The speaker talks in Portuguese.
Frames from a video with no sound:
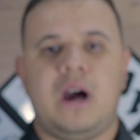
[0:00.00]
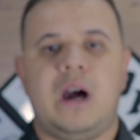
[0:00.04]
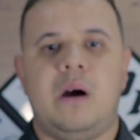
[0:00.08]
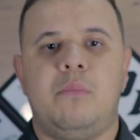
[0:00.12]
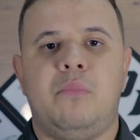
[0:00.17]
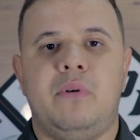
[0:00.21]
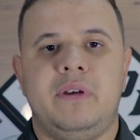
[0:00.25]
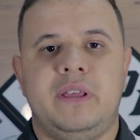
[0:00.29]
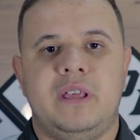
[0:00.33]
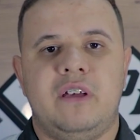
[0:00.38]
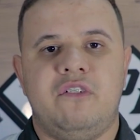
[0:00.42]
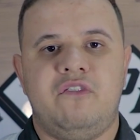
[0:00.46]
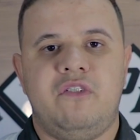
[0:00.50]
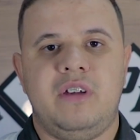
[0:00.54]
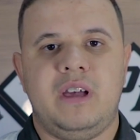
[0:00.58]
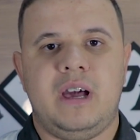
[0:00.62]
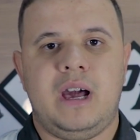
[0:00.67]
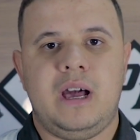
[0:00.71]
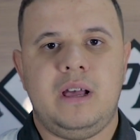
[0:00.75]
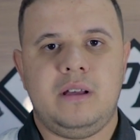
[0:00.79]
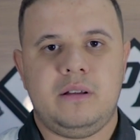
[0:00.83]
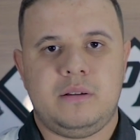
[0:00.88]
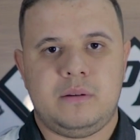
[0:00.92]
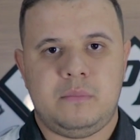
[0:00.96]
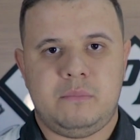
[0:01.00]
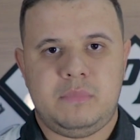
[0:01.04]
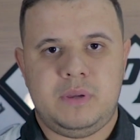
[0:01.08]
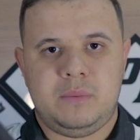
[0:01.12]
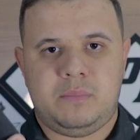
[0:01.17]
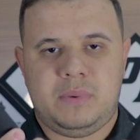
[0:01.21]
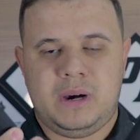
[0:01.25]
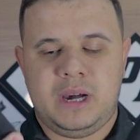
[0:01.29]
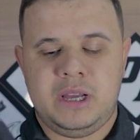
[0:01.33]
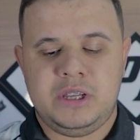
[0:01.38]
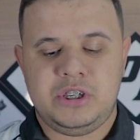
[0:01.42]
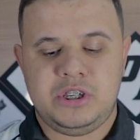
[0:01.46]
cabo em EVA,
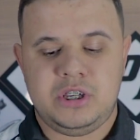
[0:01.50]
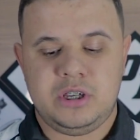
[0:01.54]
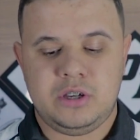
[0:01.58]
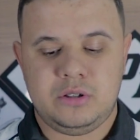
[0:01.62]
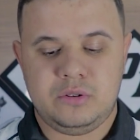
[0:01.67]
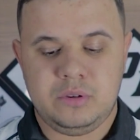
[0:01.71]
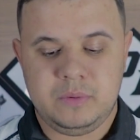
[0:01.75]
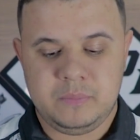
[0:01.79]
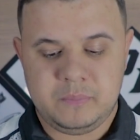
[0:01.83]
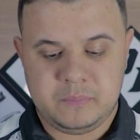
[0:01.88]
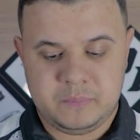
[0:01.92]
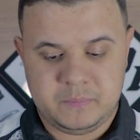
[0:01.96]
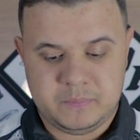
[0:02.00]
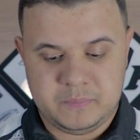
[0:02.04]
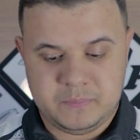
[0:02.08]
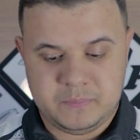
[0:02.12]
bipartido.